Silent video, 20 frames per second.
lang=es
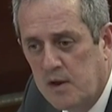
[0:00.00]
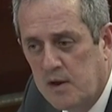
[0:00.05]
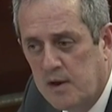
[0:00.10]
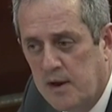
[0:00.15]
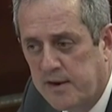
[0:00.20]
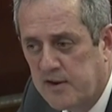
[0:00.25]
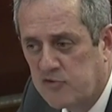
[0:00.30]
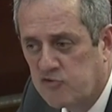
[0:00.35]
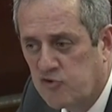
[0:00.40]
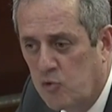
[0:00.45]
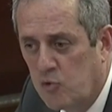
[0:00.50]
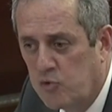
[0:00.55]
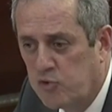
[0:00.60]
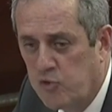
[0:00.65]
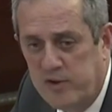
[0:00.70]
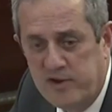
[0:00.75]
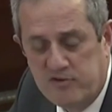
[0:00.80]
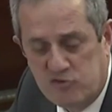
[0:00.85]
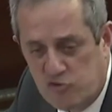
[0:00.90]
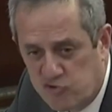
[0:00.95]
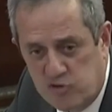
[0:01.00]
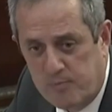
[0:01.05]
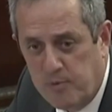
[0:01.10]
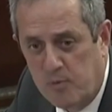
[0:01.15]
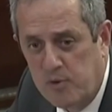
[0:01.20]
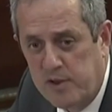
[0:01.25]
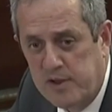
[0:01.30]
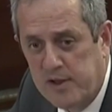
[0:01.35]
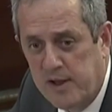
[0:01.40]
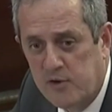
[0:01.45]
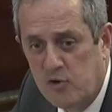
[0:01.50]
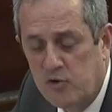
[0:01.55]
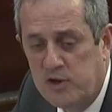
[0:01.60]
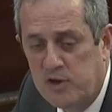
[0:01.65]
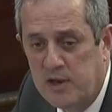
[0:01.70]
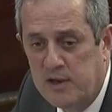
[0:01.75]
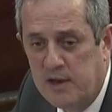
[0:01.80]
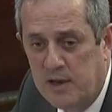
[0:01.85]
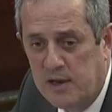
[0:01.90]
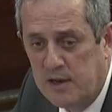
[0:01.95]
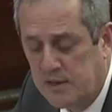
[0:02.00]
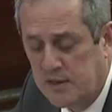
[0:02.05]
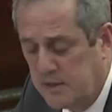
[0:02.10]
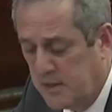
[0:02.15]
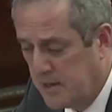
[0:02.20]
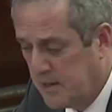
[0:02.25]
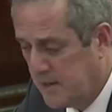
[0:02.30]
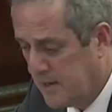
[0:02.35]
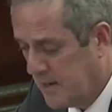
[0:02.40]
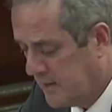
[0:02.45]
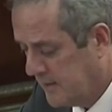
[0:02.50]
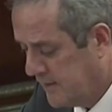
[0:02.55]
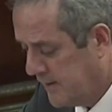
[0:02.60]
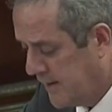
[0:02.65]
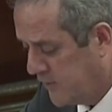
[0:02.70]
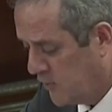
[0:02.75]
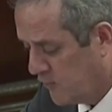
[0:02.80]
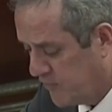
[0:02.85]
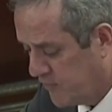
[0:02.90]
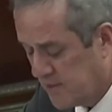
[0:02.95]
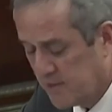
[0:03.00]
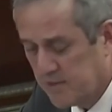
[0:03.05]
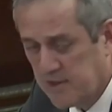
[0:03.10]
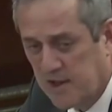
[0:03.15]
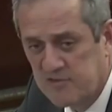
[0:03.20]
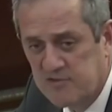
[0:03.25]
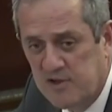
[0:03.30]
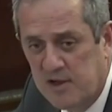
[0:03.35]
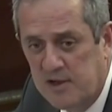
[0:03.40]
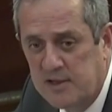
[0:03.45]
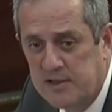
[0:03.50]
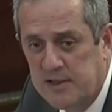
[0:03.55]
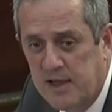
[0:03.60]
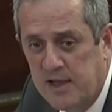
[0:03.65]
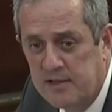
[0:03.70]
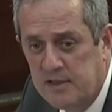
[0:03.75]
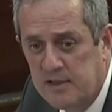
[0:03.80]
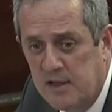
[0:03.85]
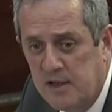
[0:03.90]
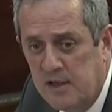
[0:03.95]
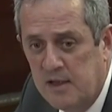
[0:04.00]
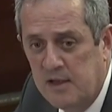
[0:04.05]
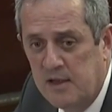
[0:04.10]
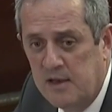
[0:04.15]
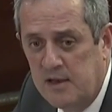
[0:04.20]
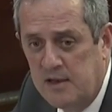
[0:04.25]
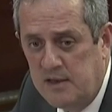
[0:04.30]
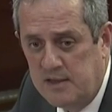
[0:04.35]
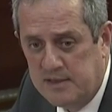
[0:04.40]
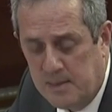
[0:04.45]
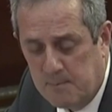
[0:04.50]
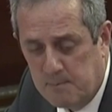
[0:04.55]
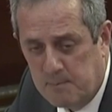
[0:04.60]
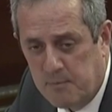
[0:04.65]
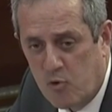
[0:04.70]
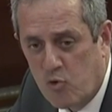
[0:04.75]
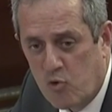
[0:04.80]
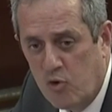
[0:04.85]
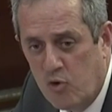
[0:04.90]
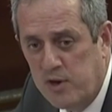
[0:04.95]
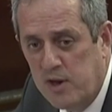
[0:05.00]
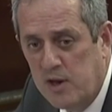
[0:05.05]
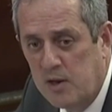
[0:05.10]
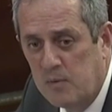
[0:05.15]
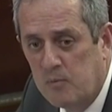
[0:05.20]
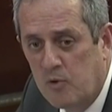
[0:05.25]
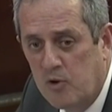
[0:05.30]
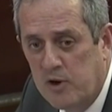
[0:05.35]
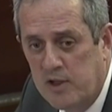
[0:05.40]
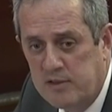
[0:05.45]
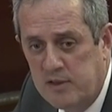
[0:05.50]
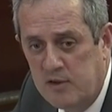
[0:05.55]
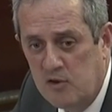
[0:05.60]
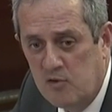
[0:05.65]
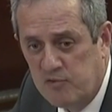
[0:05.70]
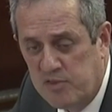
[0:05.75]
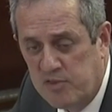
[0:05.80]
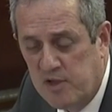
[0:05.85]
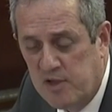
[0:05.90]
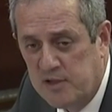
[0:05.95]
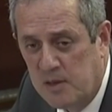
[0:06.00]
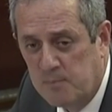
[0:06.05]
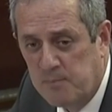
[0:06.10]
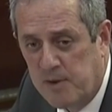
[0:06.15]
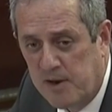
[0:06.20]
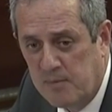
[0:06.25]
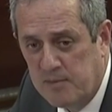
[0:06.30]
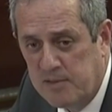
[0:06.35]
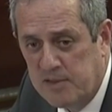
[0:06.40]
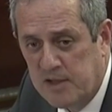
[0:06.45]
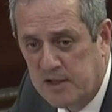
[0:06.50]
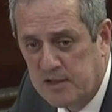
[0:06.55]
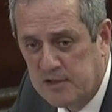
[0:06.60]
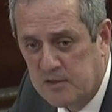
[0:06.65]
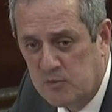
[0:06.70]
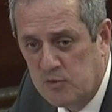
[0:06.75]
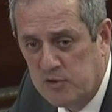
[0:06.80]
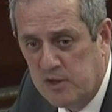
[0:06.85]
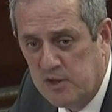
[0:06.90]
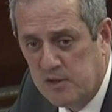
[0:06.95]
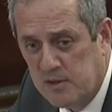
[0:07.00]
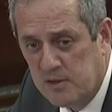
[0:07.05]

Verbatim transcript: Las resoluciones no se publicaron ni en el, ni en el Diario Oficial de la Generalitat ni tampoco en el boletín oficial del Parlamento de Cataluña.